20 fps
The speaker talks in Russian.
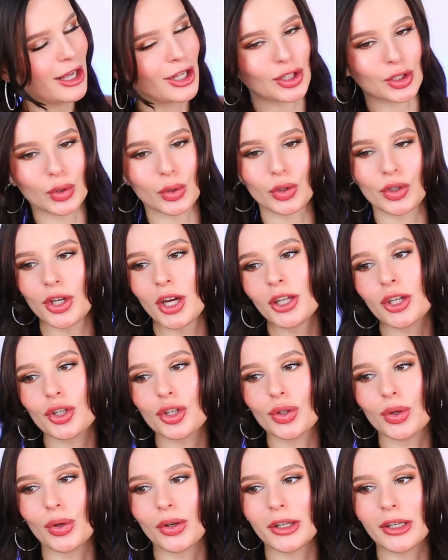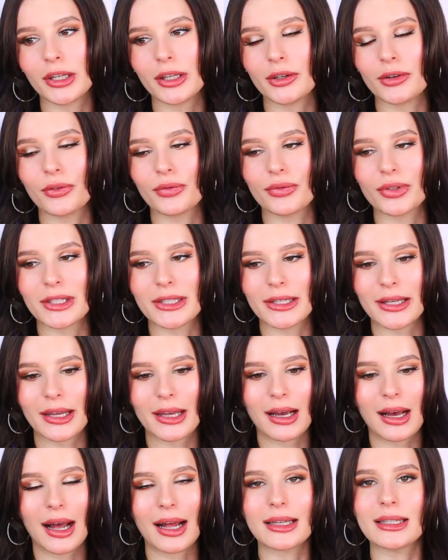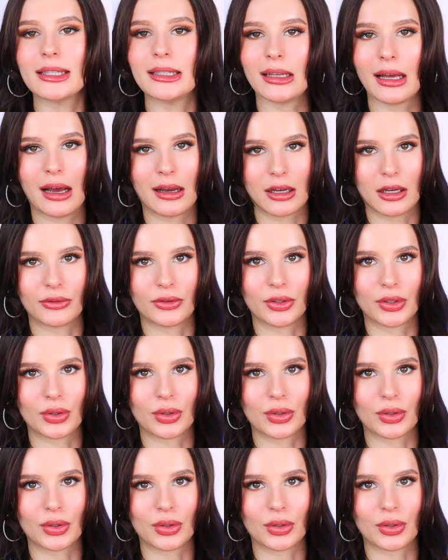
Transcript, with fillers: такое ощущение, что они все одинаковые,